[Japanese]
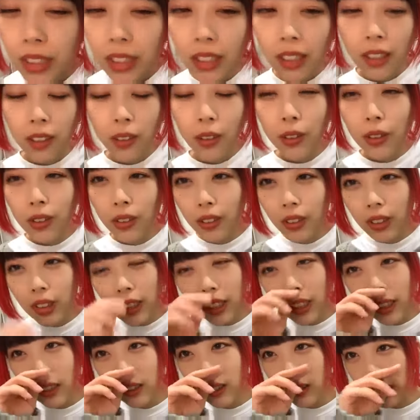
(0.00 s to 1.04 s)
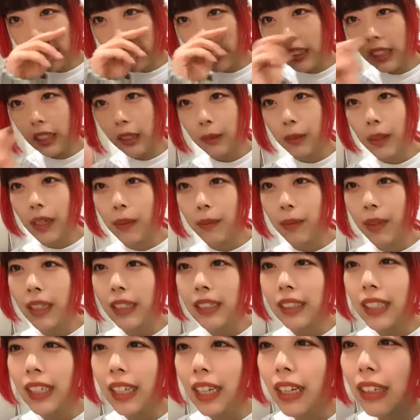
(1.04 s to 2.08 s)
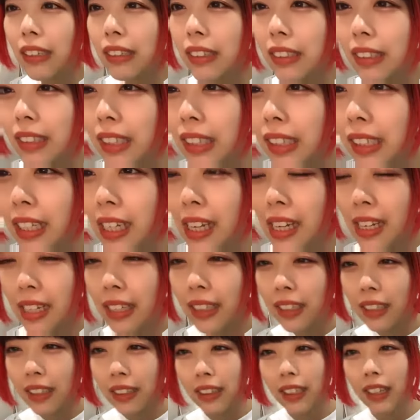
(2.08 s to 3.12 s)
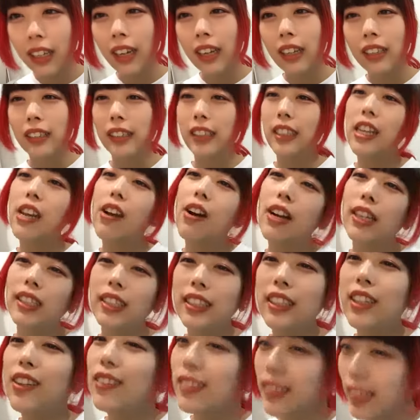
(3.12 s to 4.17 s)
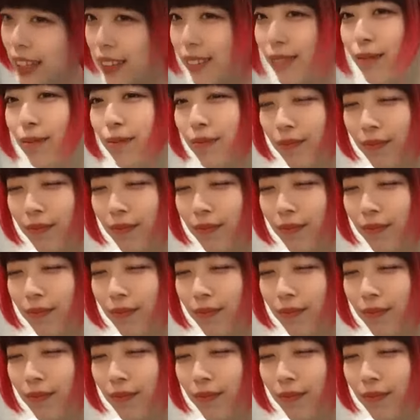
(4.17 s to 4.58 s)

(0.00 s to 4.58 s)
あ、本当に花粉がやばい万全ハウスチェキやれんかったから次はしようね